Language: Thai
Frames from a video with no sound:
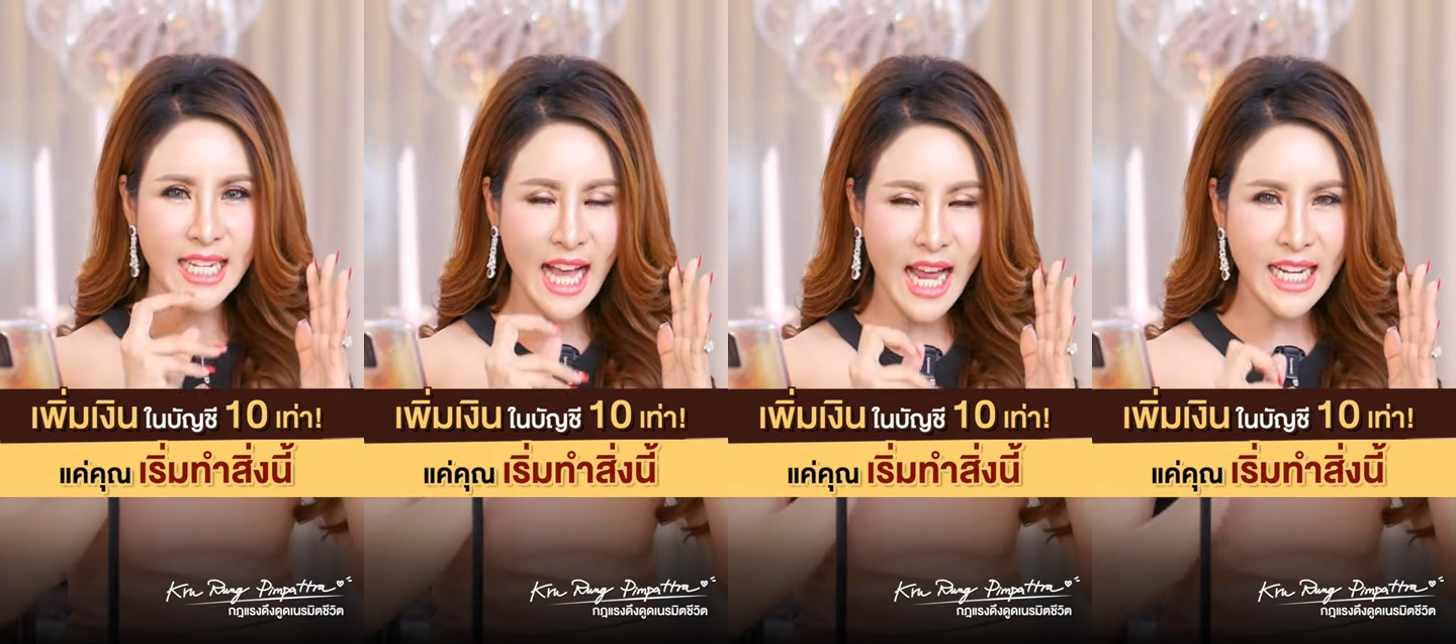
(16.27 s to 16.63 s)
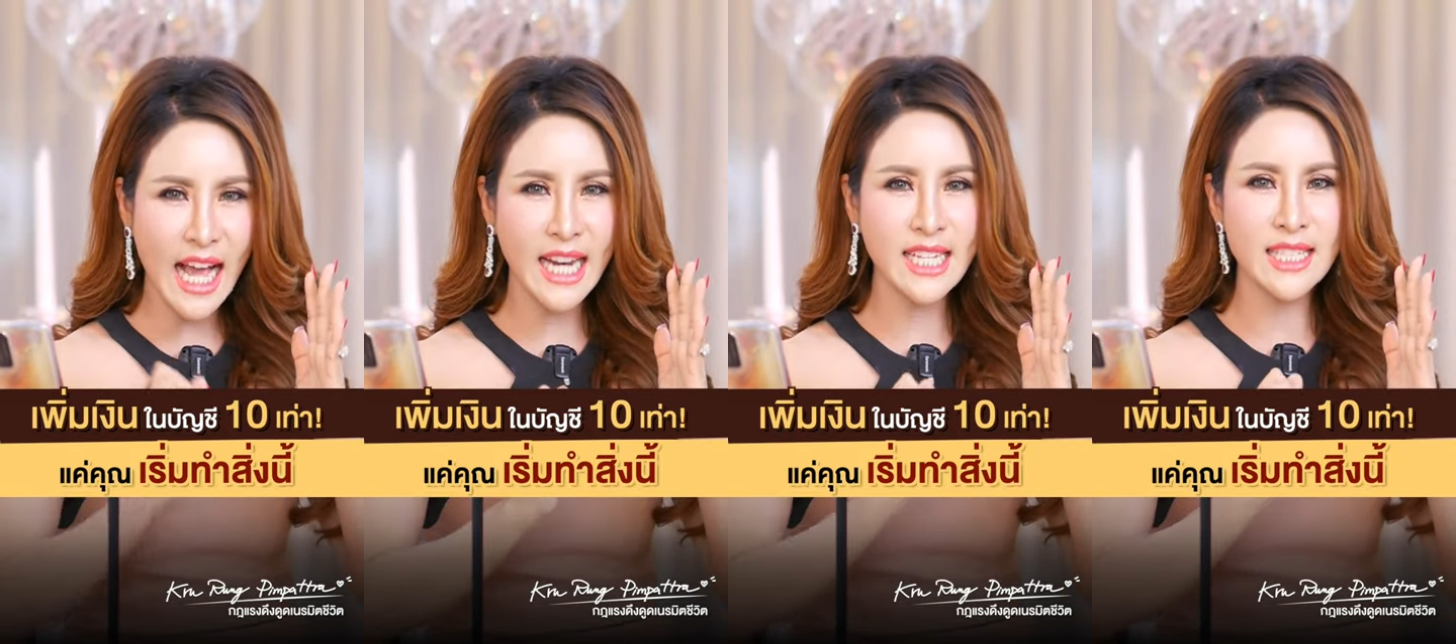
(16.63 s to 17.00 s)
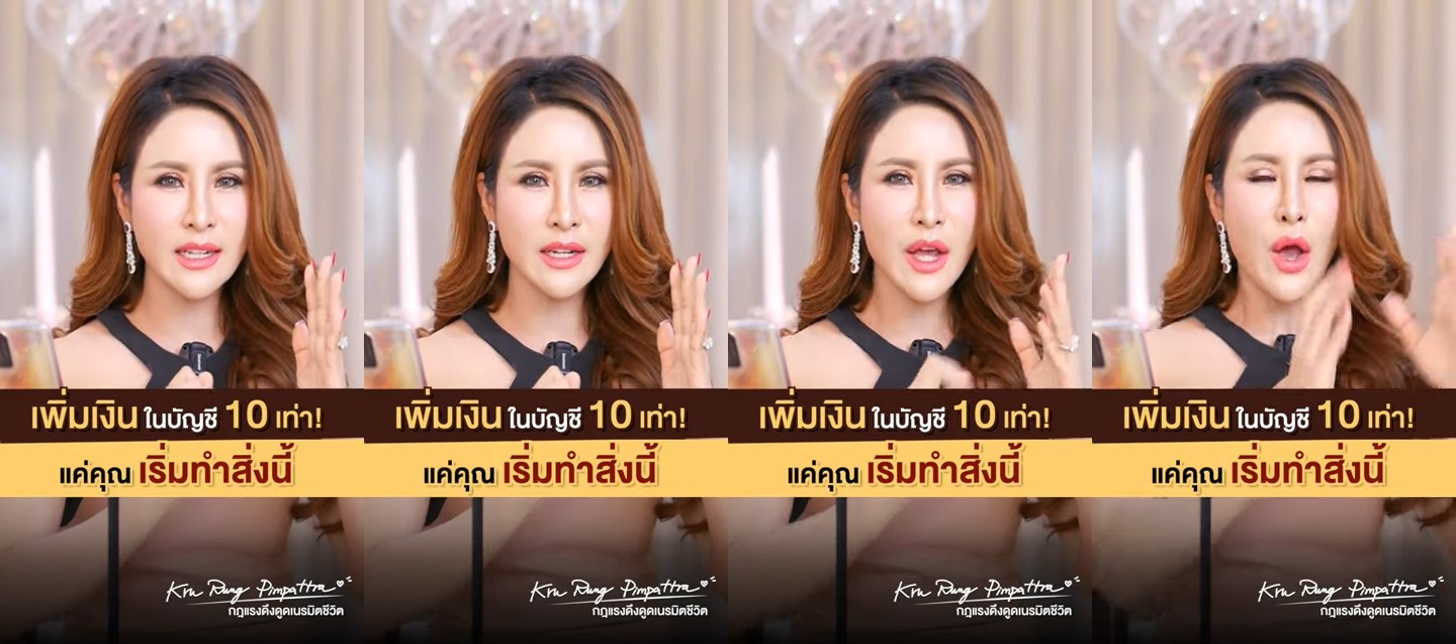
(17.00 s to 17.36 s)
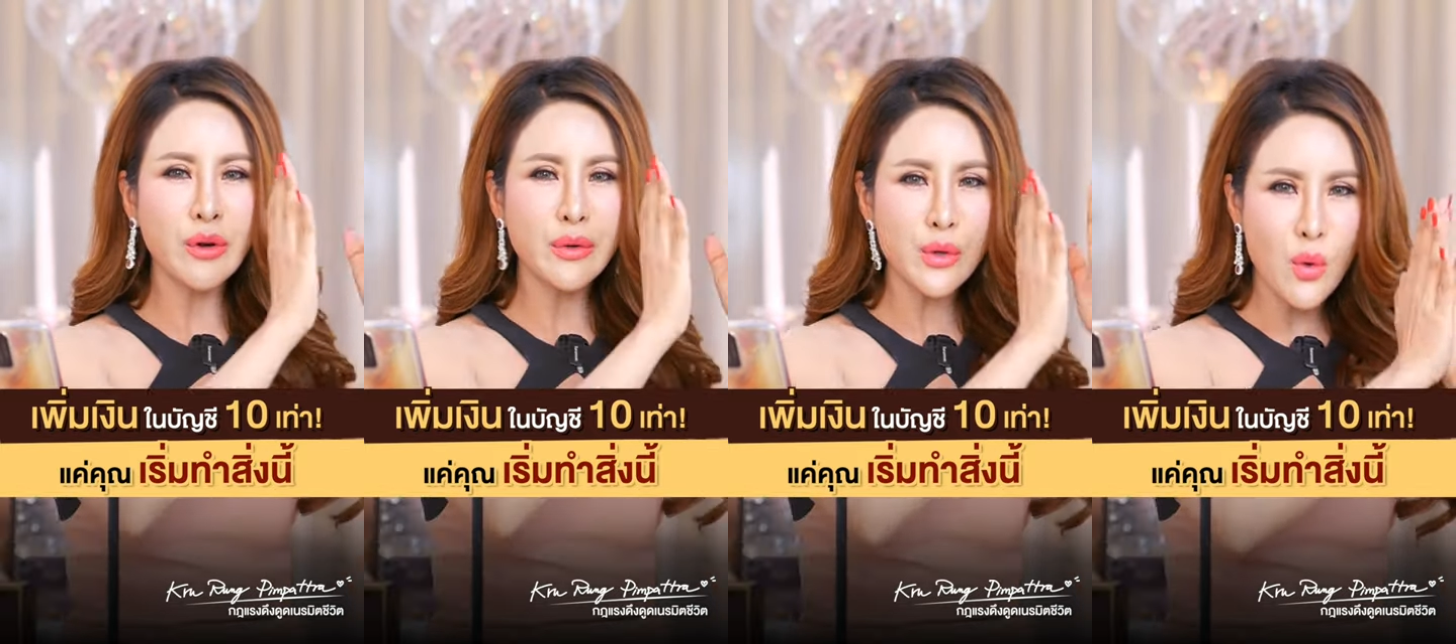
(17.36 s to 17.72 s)
จัดการการเงิน ค
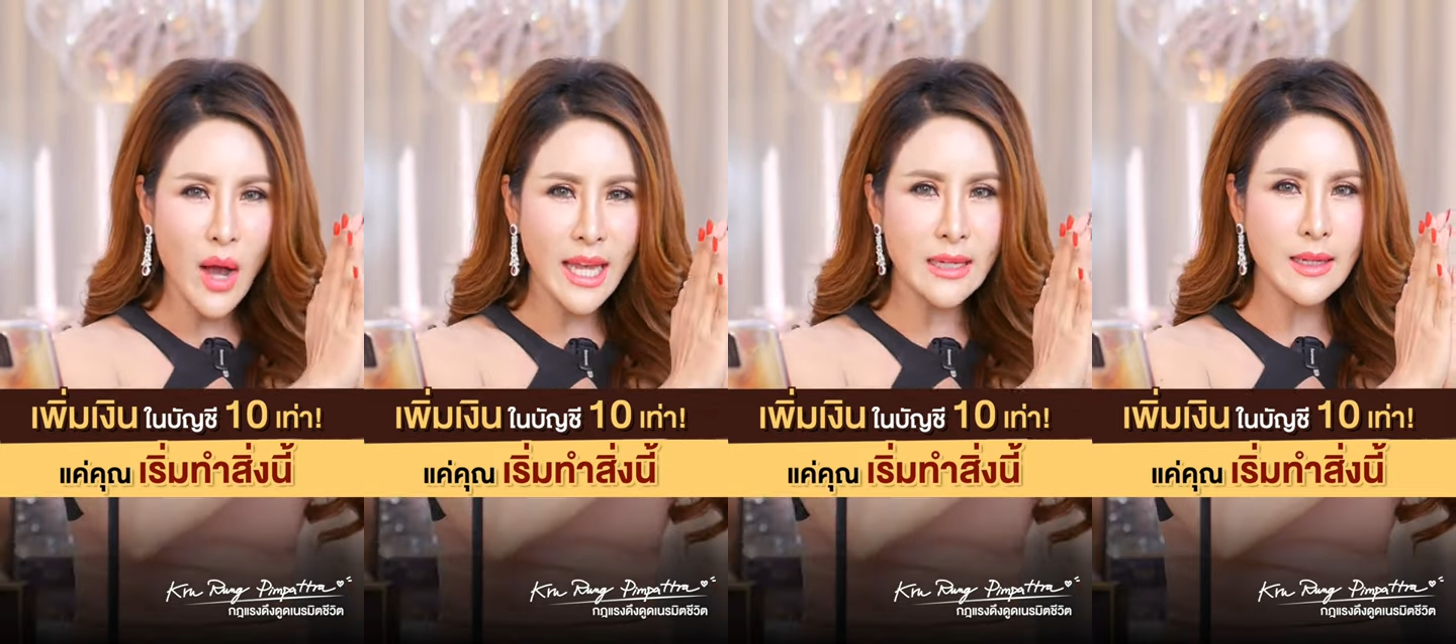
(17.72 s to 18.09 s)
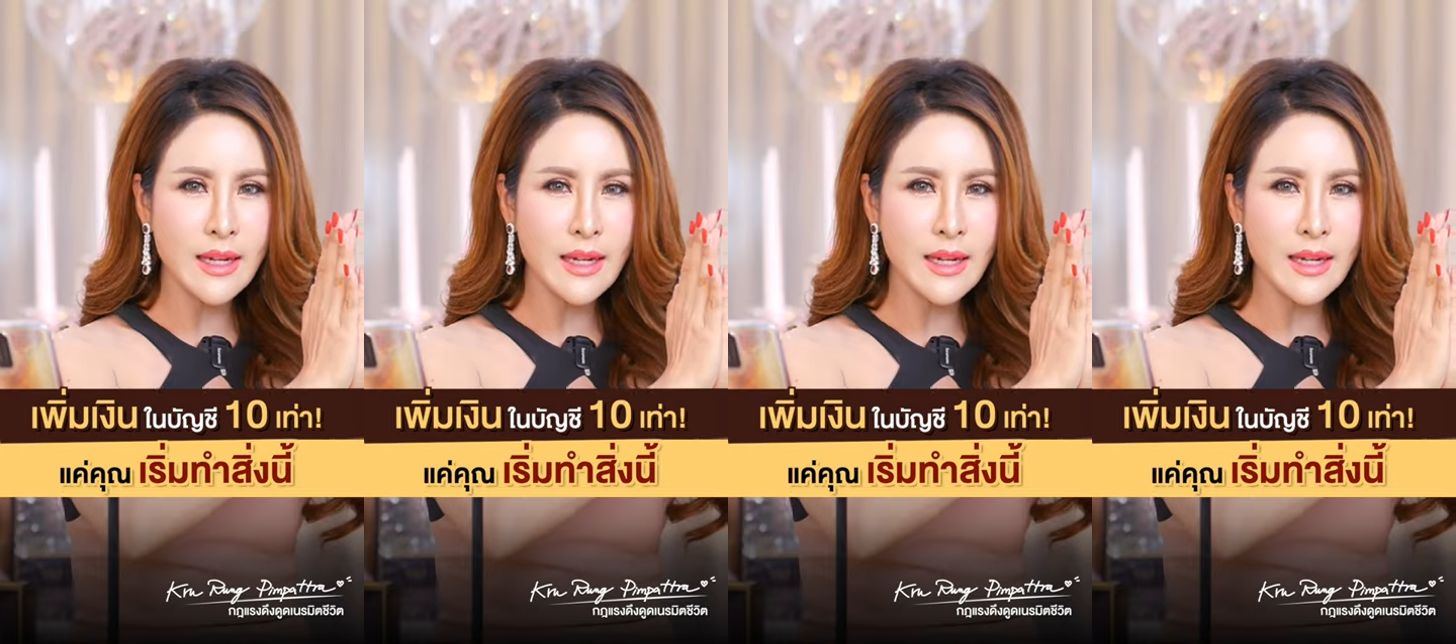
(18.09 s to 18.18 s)
นรวย